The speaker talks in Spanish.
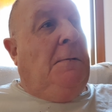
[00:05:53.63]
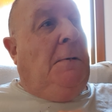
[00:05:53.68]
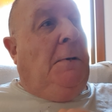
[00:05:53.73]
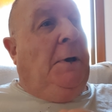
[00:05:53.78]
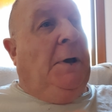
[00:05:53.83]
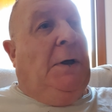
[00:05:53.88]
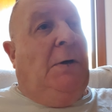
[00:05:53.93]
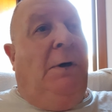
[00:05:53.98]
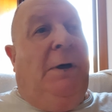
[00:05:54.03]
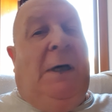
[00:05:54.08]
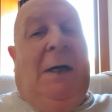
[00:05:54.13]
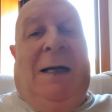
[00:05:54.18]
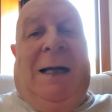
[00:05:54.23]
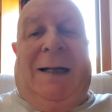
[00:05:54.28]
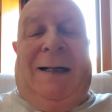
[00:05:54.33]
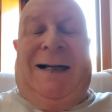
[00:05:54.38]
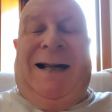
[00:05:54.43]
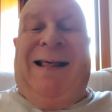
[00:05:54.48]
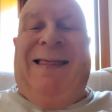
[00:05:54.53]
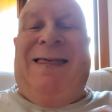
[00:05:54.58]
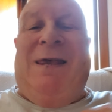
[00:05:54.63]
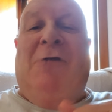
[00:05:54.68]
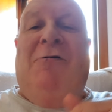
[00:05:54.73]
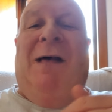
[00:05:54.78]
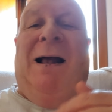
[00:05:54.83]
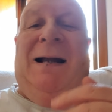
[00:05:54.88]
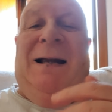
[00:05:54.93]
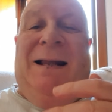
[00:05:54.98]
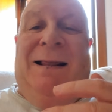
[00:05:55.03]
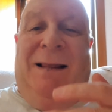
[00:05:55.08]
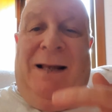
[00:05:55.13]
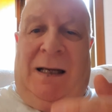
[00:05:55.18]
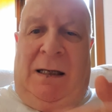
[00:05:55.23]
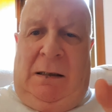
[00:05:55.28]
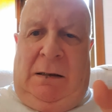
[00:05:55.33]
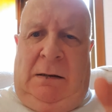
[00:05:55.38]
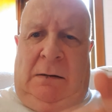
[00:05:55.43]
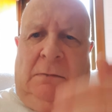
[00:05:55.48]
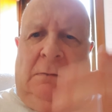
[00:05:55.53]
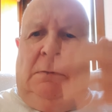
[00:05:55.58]
Creo que la
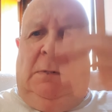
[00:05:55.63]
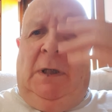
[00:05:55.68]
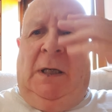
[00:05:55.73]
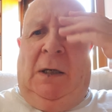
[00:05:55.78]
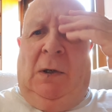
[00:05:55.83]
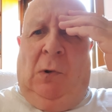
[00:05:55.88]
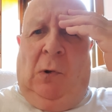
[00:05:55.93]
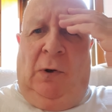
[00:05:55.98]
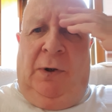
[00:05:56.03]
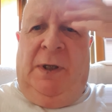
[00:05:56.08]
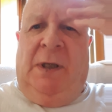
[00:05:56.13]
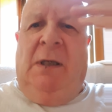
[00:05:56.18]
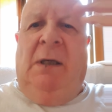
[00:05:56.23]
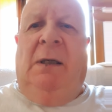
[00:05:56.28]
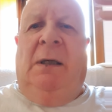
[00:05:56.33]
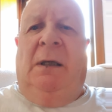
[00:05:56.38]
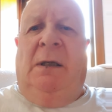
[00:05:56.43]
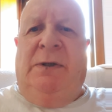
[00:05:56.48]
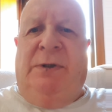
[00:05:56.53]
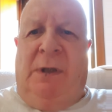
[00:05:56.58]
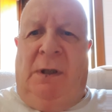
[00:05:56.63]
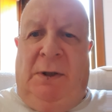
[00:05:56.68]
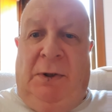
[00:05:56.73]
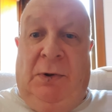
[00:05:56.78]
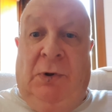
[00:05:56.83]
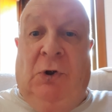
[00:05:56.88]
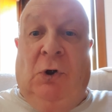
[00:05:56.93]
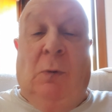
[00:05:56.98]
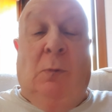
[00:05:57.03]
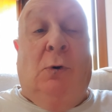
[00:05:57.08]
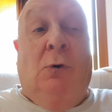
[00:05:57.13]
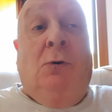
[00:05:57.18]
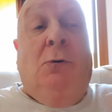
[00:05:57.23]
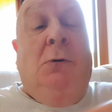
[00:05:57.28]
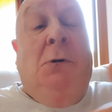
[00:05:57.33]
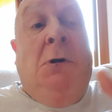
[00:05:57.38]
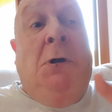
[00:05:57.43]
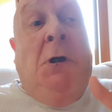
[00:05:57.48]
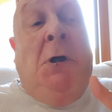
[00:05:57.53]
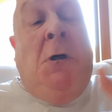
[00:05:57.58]
racionalidad, la lógica, el sentido
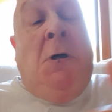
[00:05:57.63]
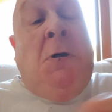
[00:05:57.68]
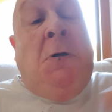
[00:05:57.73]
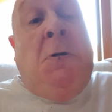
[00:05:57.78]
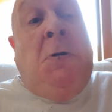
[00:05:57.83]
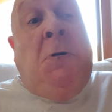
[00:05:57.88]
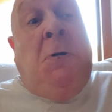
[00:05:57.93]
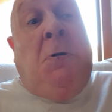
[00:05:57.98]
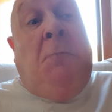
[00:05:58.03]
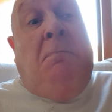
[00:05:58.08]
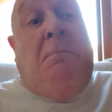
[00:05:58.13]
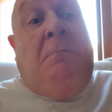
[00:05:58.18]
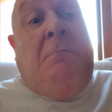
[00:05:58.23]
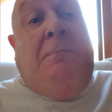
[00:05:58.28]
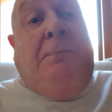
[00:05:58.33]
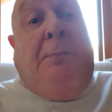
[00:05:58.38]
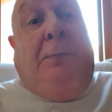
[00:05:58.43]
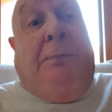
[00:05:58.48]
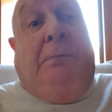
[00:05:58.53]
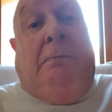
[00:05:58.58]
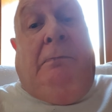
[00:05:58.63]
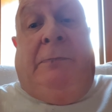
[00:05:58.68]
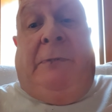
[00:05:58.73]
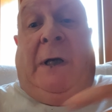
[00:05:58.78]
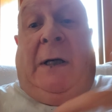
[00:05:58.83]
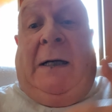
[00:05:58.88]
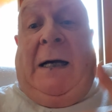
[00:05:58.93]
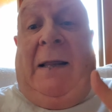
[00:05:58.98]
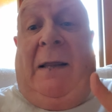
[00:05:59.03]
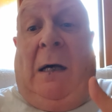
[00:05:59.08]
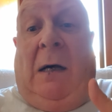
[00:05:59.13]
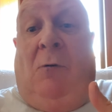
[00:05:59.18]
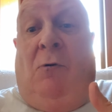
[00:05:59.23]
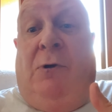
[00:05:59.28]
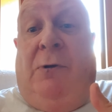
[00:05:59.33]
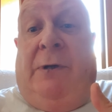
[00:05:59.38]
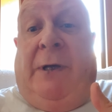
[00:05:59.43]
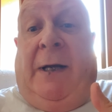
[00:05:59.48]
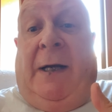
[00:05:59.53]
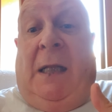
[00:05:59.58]
común mm, de cada,
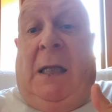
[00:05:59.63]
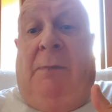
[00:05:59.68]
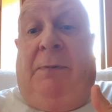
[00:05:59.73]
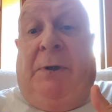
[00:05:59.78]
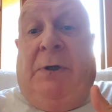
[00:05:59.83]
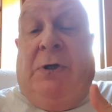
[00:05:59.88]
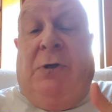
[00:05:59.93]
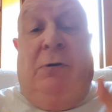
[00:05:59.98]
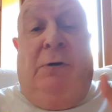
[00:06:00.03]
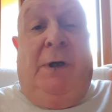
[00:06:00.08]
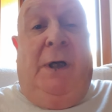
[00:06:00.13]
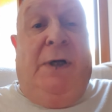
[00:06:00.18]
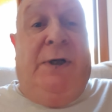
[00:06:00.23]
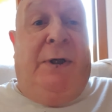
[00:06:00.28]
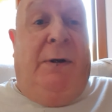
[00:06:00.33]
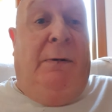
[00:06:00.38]
de cada persona se